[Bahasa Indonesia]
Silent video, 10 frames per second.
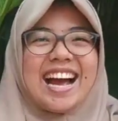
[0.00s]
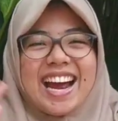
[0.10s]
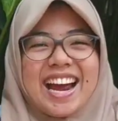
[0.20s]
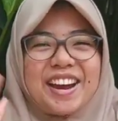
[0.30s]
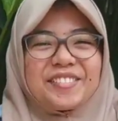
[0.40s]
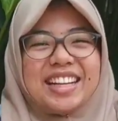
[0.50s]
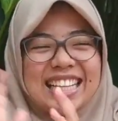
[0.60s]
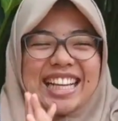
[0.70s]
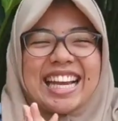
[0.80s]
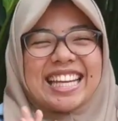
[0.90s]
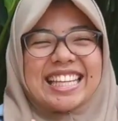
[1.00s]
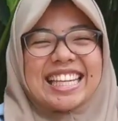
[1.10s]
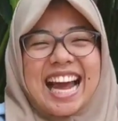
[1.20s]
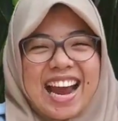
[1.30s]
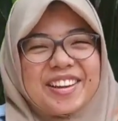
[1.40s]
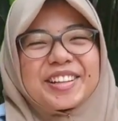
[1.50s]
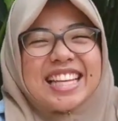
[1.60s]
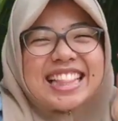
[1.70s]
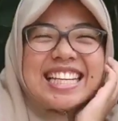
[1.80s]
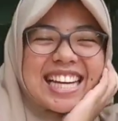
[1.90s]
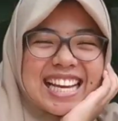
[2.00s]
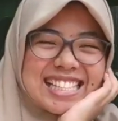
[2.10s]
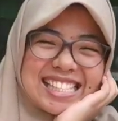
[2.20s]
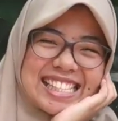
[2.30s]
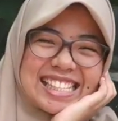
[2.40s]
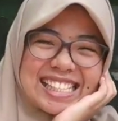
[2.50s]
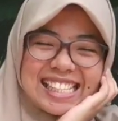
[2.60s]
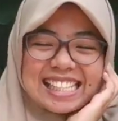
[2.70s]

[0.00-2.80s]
Hai, balik lagi di Ayu Literasi.